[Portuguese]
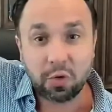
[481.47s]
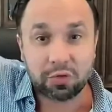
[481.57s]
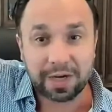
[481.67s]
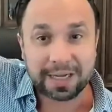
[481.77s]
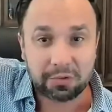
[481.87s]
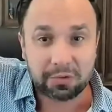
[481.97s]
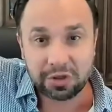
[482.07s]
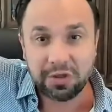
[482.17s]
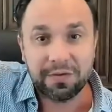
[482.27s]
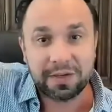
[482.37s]
contratos
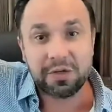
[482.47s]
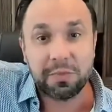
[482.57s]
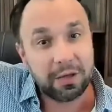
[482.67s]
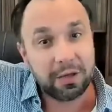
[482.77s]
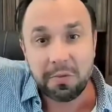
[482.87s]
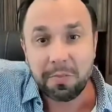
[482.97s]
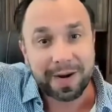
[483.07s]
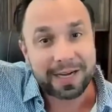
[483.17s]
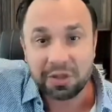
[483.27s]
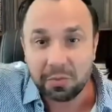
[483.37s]
de investimento e
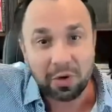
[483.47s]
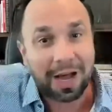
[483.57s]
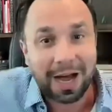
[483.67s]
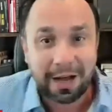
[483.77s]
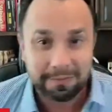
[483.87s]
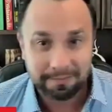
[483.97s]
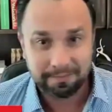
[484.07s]
empréstimo lá.